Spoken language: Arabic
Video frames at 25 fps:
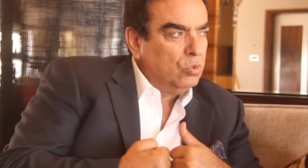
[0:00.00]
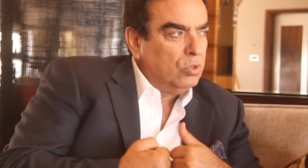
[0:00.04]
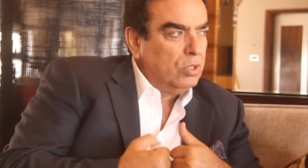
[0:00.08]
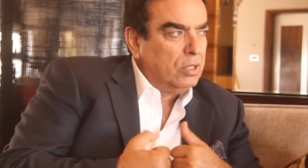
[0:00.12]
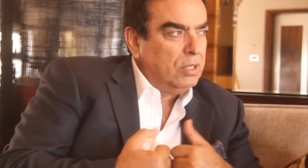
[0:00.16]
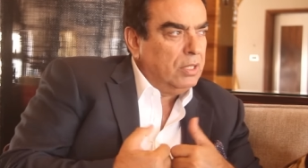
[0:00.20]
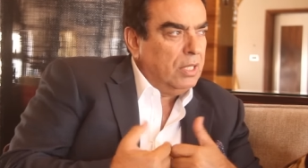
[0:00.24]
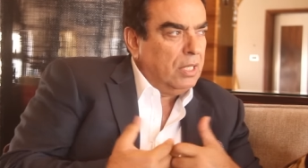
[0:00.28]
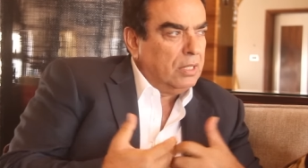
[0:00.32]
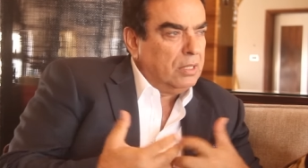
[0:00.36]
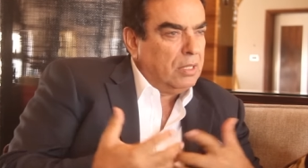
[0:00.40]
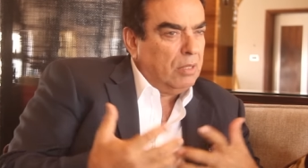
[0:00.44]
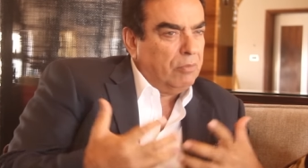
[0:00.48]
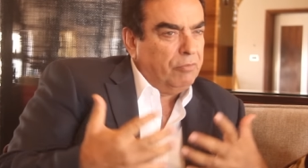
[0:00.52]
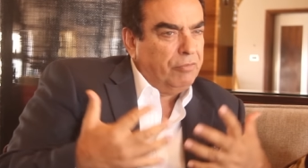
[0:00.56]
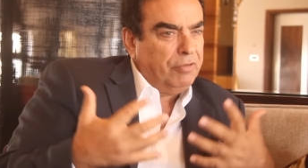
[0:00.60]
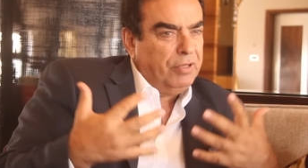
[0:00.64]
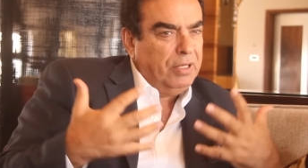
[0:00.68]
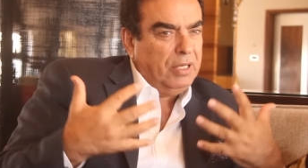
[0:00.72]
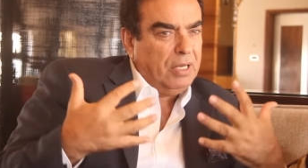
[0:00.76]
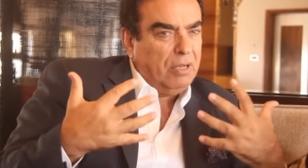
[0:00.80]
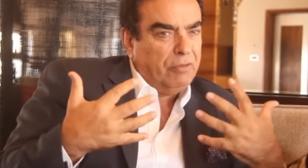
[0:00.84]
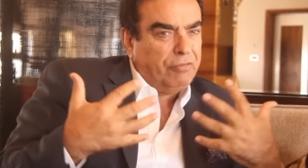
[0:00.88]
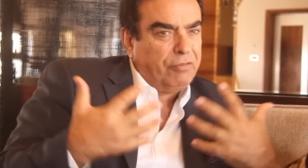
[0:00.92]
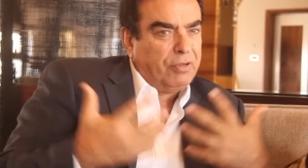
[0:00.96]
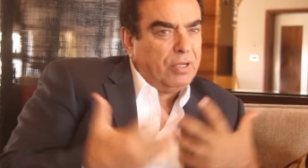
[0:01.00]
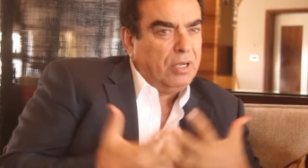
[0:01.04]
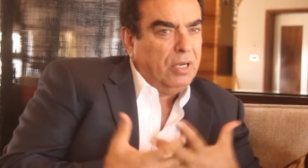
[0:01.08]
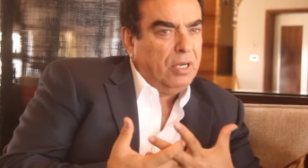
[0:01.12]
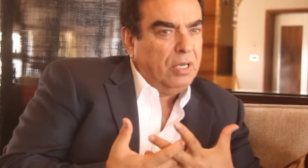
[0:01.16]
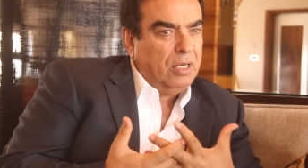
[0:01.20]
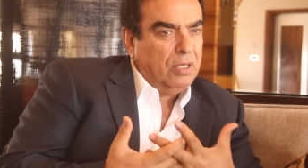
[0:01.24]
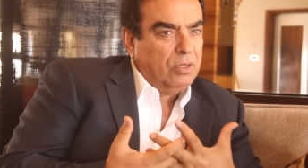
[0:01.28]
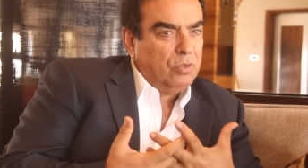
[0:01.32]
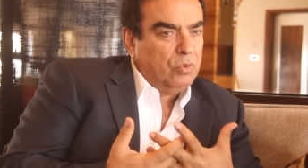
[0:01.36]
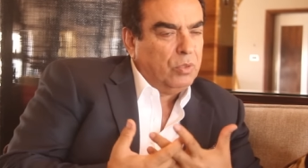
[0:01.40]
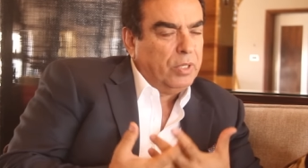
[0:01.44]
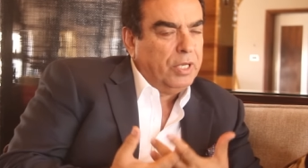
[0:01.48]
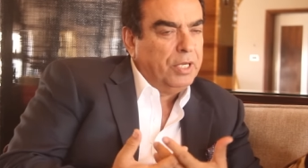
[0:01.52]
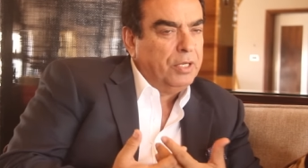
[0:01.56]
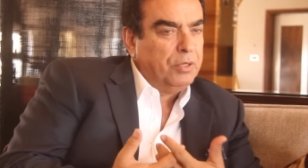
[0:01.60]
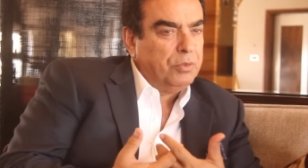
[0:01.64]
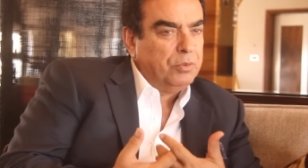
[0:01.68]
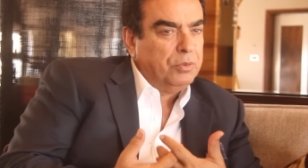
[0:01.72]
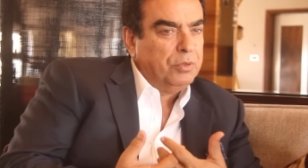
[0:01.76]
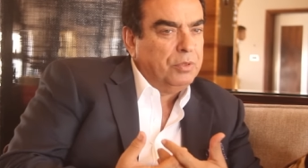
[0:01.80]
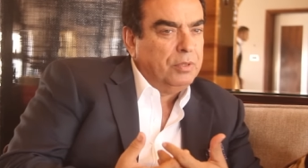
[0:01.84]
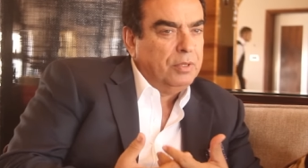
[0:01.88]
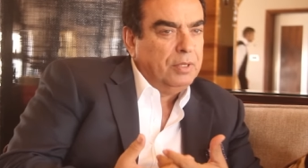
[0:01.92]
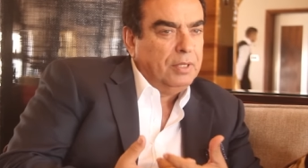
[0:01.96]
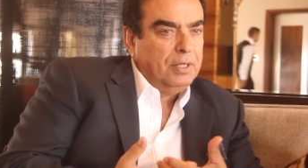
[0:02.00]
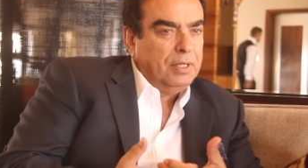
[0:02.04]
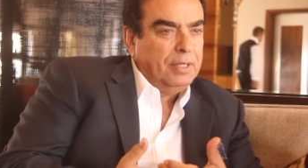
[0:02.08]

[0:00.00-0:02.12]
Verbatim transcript: وتتلاطم فيه الأفكار وغيره